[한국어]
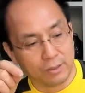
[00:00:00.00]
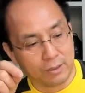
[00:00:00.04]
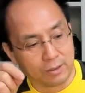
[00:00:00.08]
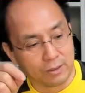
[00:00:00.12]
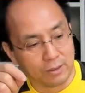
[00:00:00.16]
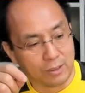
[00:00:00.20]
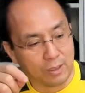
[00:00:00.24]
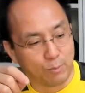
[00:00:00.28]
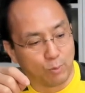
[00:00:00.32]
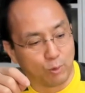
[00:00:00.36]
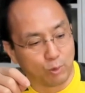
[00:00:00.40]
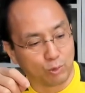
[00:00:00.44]

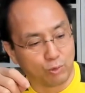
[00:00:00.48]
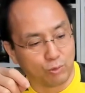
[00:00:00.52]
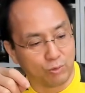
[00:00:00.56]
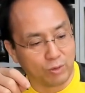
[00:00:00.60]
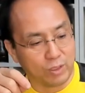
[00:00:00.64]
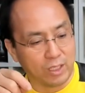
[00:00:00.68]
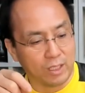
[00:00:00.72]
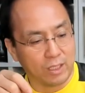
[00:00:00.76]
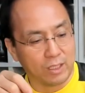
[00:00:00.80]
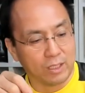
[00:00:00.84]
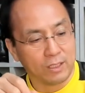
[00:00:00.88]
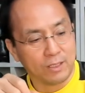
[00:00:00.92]
근데
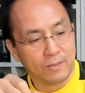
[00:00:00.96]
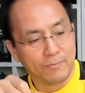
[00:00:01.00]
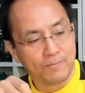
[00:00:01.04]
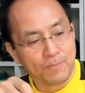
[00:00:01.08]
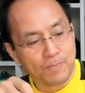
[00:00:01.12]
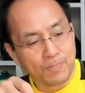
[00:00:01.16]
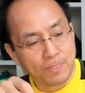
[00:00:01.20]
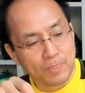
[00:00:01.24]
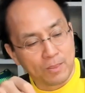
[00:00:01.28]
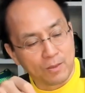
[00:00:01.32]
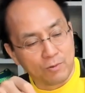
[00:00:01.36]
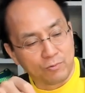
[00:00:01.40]
보통의
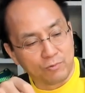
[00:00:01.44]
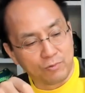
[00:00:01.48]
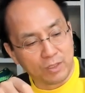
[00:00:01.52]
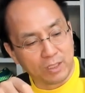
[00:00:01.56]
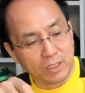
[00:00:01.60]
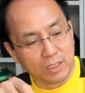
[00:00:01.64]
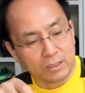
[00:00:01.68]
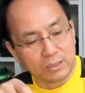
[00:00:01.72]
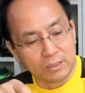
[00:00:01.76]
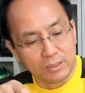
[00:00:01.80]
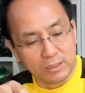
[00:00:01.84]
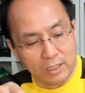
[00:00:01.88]

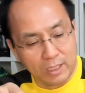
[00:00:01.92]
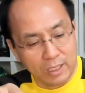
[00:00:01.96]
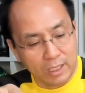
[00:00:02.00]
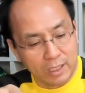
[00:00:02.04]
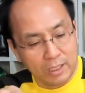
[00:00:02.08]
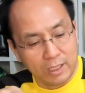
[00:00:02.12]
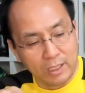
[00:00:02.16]
우리가 그